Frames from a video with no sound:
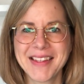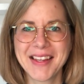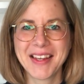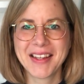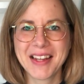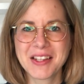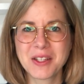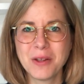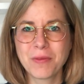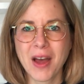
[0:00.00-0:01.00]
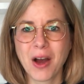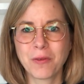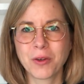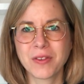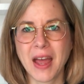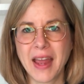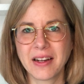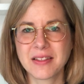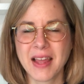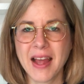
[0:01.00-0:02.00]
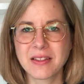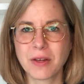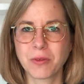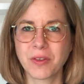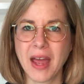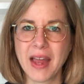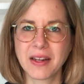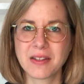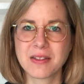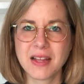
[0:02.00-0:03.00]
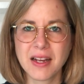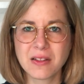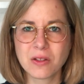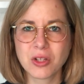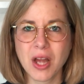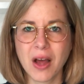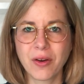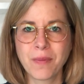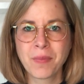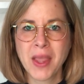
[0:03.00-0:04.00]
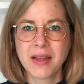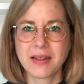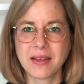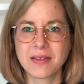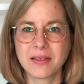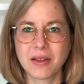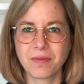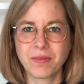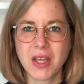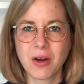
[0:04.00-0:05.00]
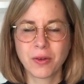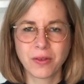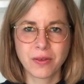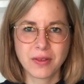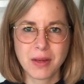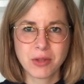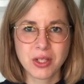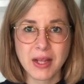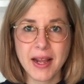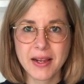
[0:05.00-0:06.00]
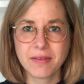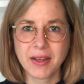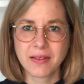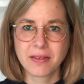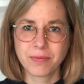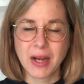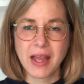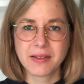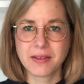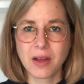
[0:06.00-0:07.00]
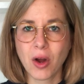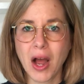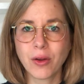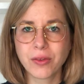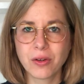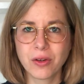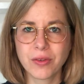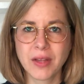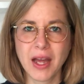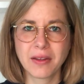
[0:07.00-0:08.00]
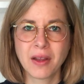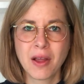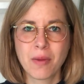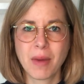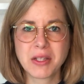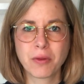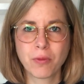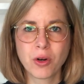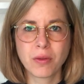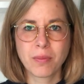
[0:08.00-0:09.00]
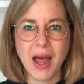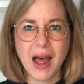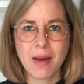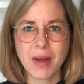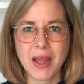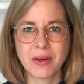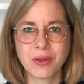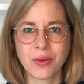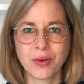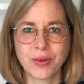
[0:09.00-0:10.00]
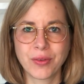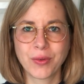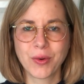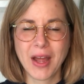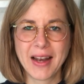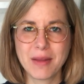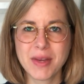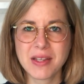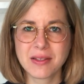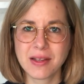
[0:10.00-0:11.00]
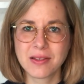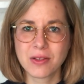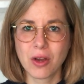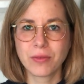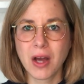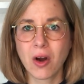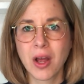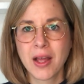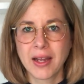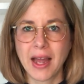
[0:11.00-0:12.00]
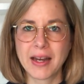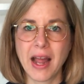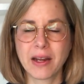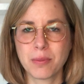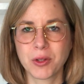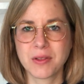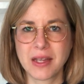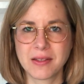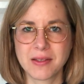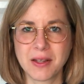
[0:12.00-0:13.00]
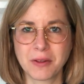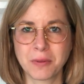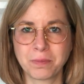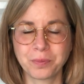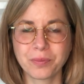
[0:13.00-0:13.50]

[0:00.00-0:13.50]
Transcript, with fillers: die in der Tiefe auf unser eigenes Herz, auf unsere eigene Seele zu schauen dass äh, wir uns dem stellen, was vielleicht das auch ausgelöst hat, manche Wunden bearbeiten und so erlebe ich, dass es öfter auch gerade lange Prozesse sind.